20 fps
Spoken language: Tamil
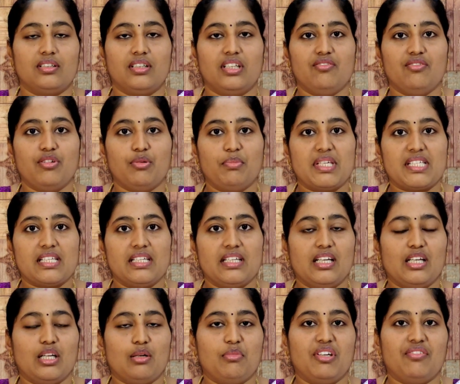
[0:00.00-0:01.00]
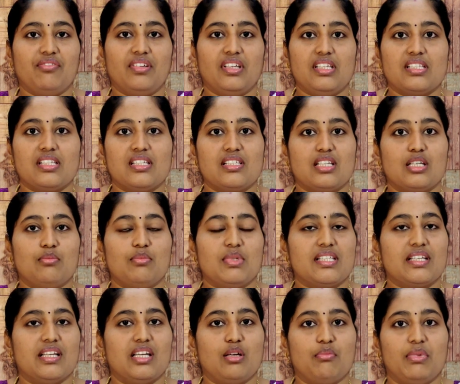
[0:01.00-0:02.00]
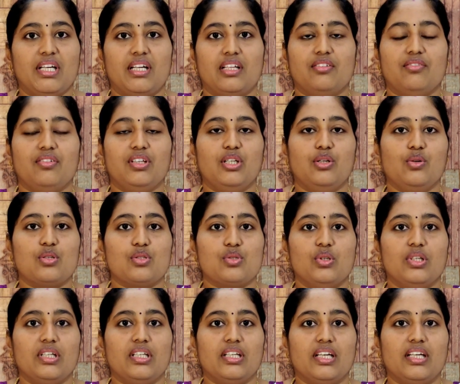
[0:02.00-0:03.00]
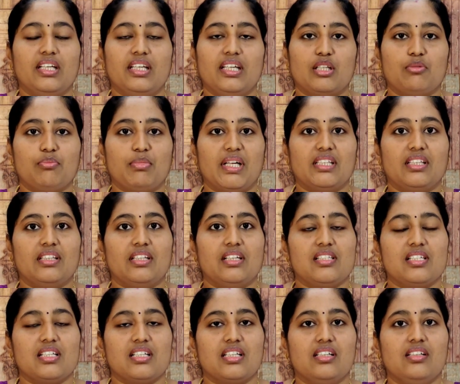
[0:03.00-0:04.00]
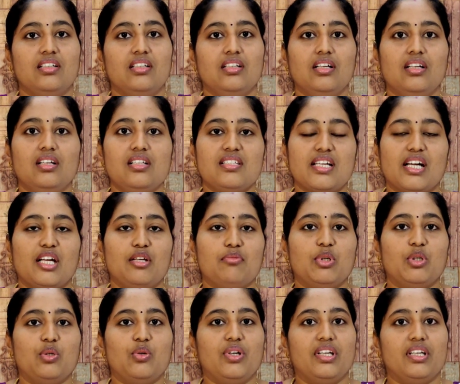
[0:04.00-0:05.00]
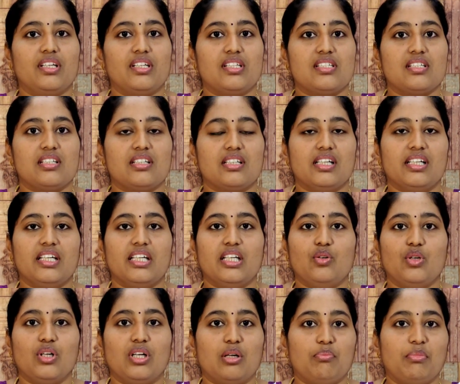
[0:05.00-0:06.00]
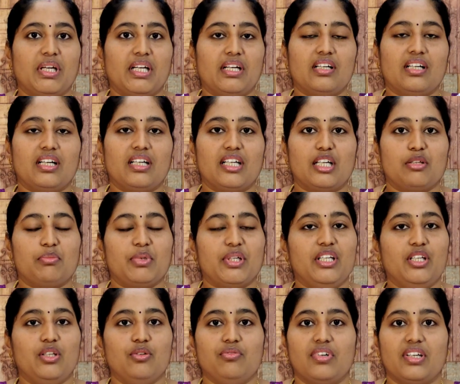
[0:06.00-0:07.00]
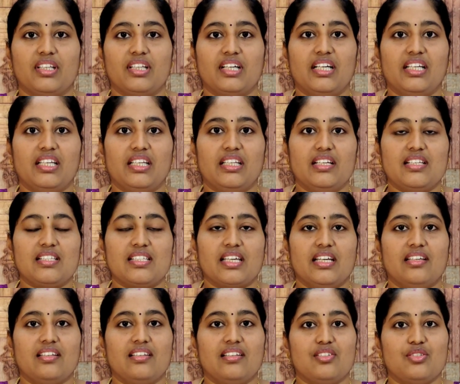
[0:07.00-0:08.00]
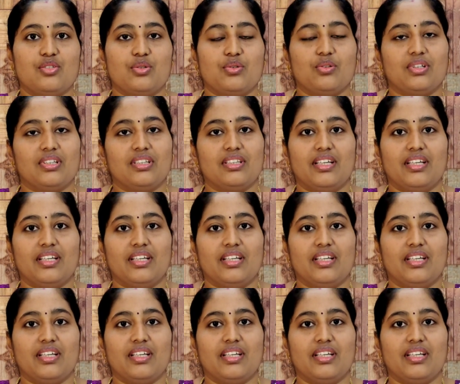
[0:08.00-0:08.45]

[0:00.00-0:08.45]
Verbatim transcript: இன்ஃபர்மேஷன் எல்லாமே ஃபீஸ் சிலபஸ் எல்லாமே நான் அந்த வீடியோவில் சொல்லியிருக்கேன் நீங்கள் அதை பார்த்து தெரிஞ்சுக்கலாம் ஜாயின் பண்ணணும்னு இன்ட்ரெஸ்ட் இருக்குன்னா கீழே உள்ள நம்பருக்கு கான்டாக்ட் பண்ணி இன்னும் ஃபர்தராக டீட்டெயில்ஸ் கேட்டு தெரிஞ்சுக்கோங்க